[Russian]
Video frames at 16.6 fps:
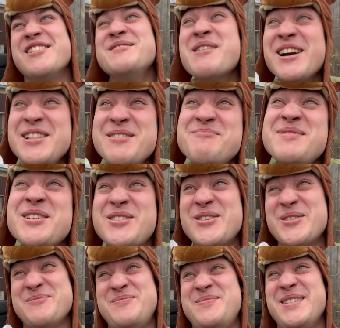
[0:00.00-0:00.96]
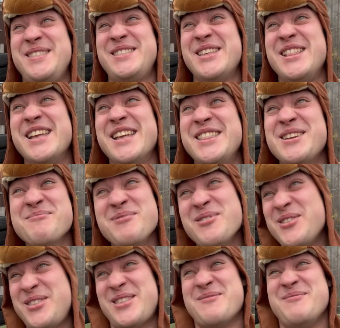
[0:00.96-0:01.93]
а вы не могли бы мне зоб потелеть? Я
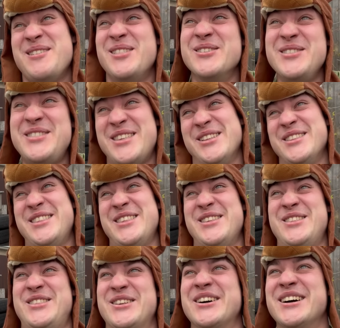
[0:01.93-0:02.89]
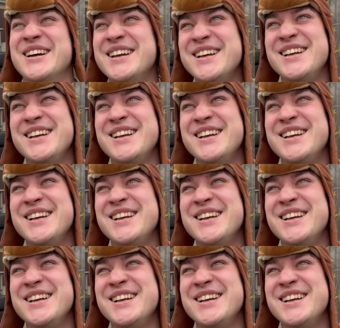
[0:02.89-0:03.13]
просто сам не научился и все.